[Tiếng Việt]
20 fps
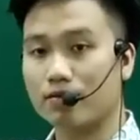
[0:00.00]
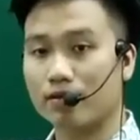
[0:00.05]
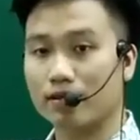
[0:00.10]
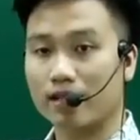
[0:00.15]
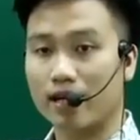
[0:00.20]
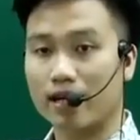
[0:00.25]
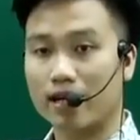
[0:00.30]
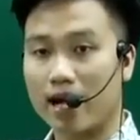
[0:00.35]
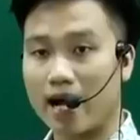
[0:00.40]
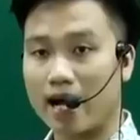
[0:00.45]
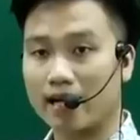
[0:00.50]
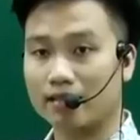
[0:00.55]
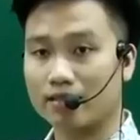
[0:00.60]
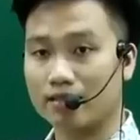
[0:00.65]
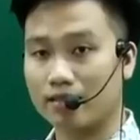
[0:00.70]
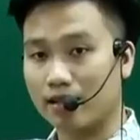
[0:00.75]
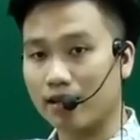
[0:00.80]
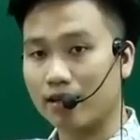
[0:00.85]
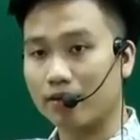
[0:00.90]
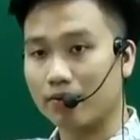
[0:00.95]
xong rồi cái can
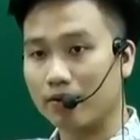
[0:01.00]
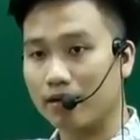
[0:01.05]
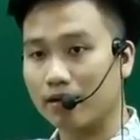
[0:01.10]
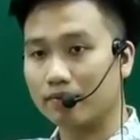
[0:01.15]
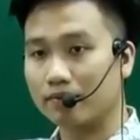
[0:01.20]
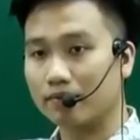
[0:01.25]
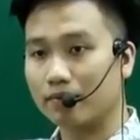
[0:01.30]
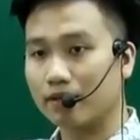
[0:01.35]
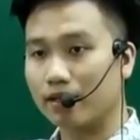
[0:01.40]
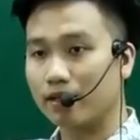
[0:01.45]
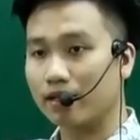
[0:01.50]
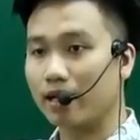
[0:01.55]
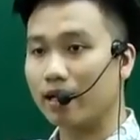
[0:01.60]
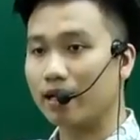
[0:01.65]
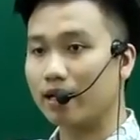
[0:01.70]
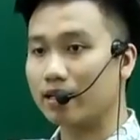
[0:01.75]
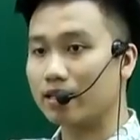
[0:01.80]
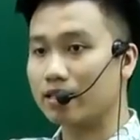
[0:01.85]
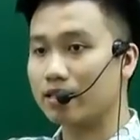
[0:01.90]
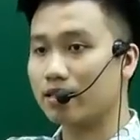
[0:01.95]
dưới này đúng không? Thế
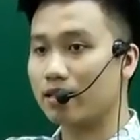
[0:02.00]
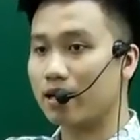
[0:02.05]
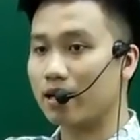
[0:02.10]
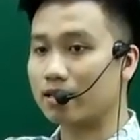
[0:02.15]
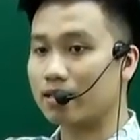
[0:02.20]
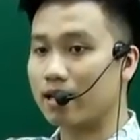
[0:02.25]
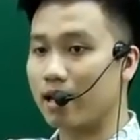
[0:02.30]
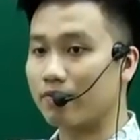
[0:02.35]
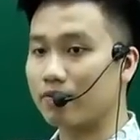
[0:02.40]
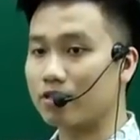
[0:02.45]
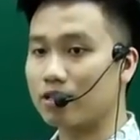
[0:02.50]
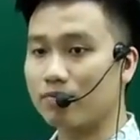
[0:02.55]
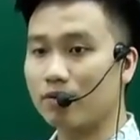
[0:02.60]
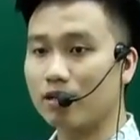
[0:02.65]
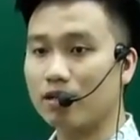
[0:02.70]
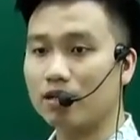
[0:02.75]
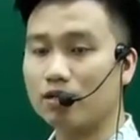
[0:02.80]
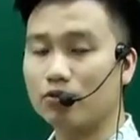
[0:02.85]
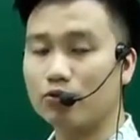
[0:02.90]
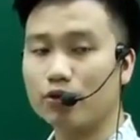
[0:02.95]
đây là cái chức năng giải phương trình
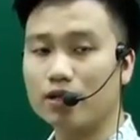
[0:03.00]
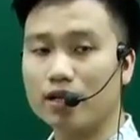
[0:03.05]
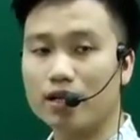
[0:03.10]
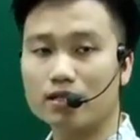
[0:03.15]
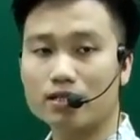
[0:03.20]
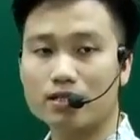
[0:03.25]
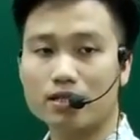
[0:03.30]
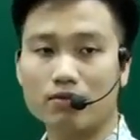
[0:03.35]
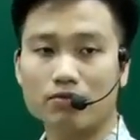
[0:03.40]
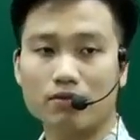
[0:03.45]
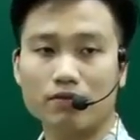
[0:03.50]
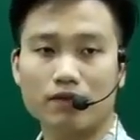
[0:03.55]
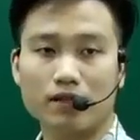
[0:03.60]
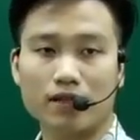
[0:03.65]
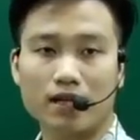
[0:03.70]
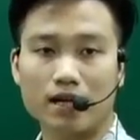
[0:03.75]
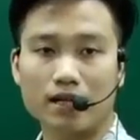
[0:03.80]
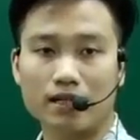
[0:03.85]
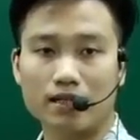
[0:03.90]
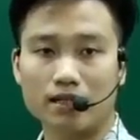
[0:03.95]
bất kỳ. Tuy nhiên trong cái
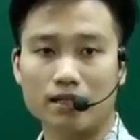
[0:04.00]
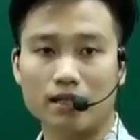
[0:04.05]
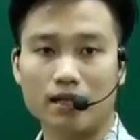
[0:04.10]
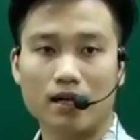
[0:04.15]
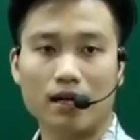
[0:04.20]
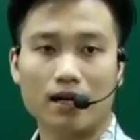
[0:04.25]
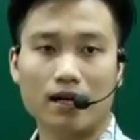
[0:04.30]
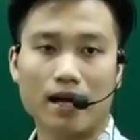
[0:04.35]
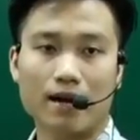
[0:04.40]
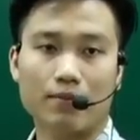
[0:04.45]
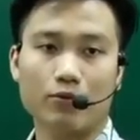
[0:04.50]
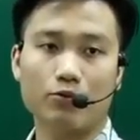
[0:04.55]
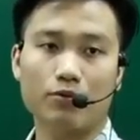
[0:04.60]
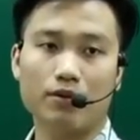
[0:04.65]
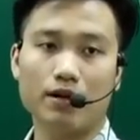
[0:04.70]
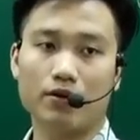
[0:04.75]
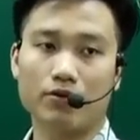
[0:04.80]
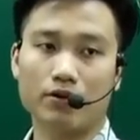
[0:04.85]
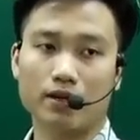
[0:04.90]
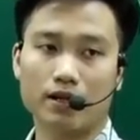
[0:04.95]
phần này thì các em
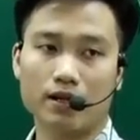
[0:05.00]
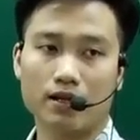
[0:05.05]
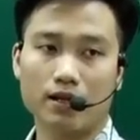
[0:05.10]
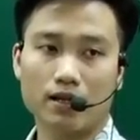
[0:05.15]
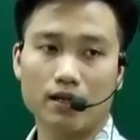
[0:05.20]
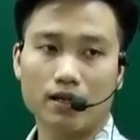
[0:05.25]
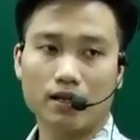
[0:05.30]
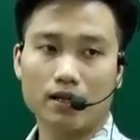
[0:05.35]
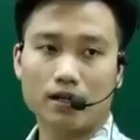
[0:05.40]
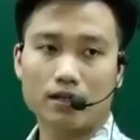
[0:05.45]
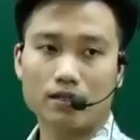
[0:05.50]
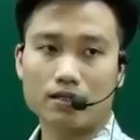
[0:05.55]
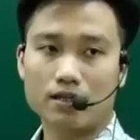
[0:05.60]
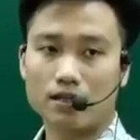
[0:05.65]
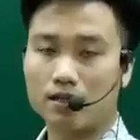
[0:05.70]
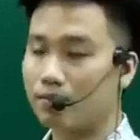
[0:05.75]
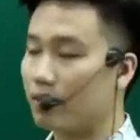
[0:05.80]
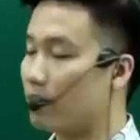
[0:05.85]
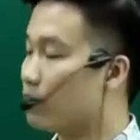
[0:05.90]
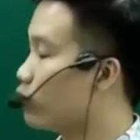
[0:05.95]
cũng hiểu đây.
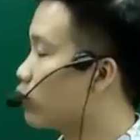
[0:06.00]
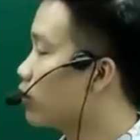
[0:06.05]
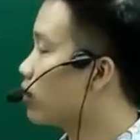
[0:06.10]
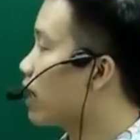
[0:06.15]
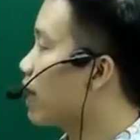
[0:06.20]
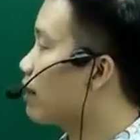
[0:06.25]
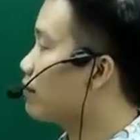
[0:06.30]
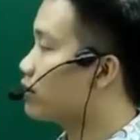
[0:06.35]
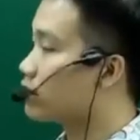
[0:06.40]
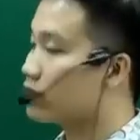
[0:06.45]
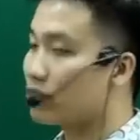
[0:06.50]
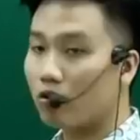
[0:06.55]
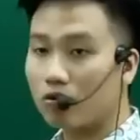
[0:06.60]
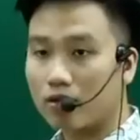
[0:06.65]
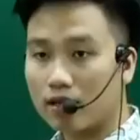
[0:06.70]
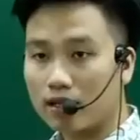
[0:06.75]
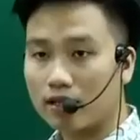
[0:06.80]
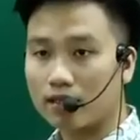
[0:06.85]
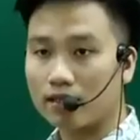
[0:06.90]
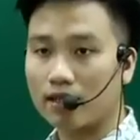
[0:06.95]
Giờ mà muốn làm được
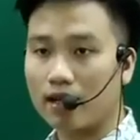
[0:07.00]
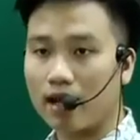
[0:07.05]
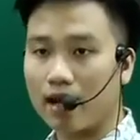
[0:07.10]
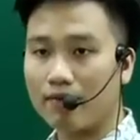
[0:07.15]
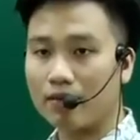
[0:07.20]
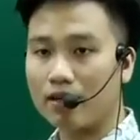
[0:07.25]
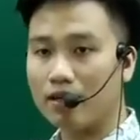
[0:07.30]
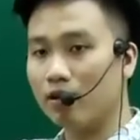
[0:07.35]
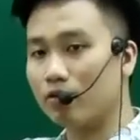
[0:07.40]
tốt đấy thì các em phải